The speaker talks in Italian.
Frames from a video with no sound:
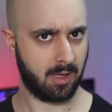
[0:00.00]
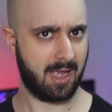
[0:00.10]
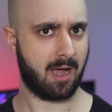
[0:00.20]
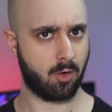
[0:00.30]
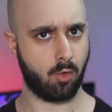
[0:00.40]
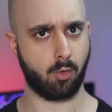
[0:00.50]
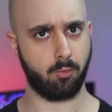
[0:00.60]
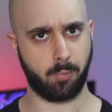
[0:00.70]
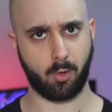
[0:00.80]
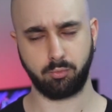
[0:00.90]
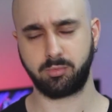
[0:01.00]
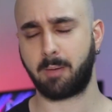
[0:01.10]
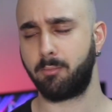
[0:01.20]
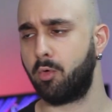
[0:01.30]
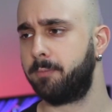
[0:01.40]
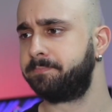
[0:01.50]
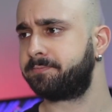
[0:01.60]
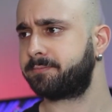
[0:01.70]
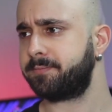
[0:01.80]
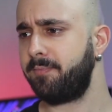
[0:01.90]
è ancora un po' un tabù
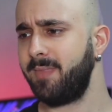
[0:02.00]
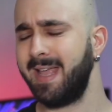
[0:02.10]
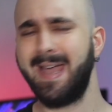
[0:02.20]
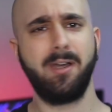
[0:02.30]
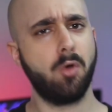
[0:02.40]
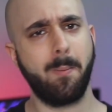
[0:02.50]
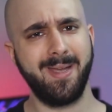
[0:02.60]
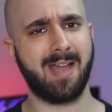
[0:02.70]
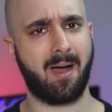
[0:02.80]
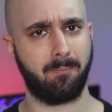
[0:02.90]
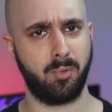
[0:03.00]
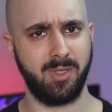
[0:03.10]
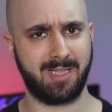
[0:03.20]
e non mi dà più di